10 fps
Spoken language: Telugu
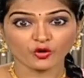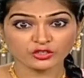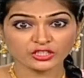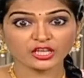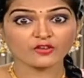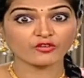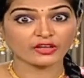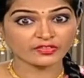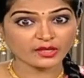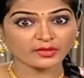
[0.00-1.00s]
రోజుకి
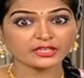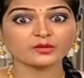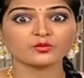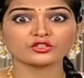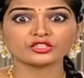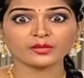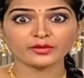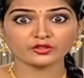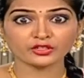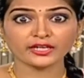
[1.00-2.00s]
వంద మందికి భోజనాలు
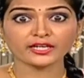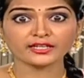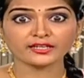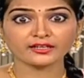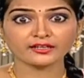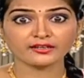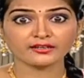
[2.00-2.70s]
పెడుతున్నాడండి